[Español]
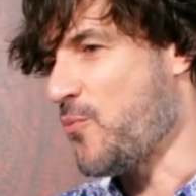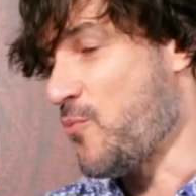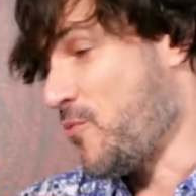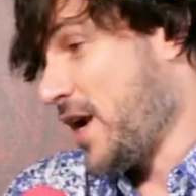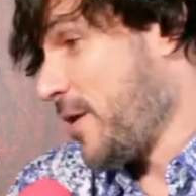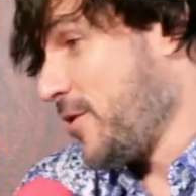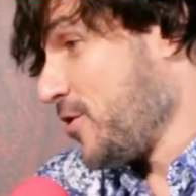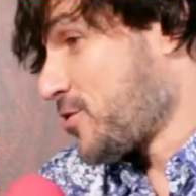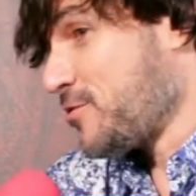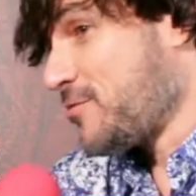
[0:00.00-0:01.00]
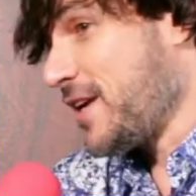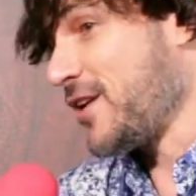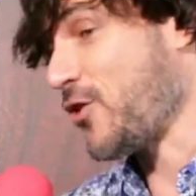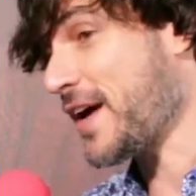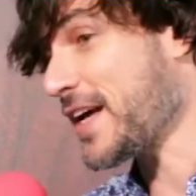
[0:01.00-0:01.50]
maravilloso.
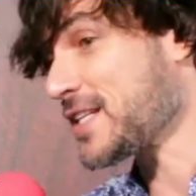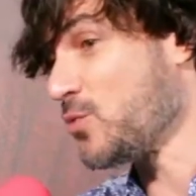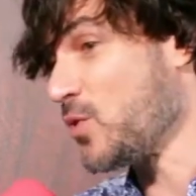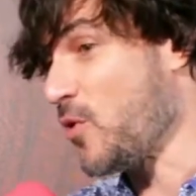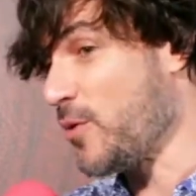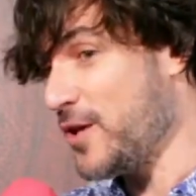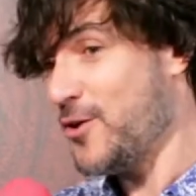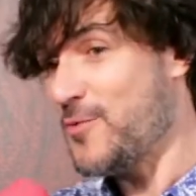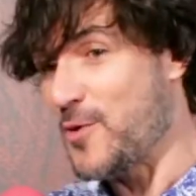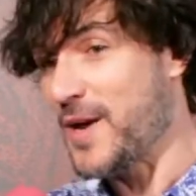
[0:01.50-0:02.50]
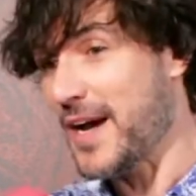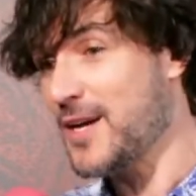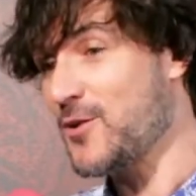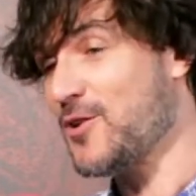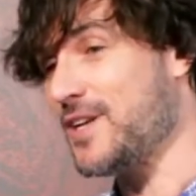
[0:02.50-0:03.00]
El rodaje ha sido muy movido, muy viajero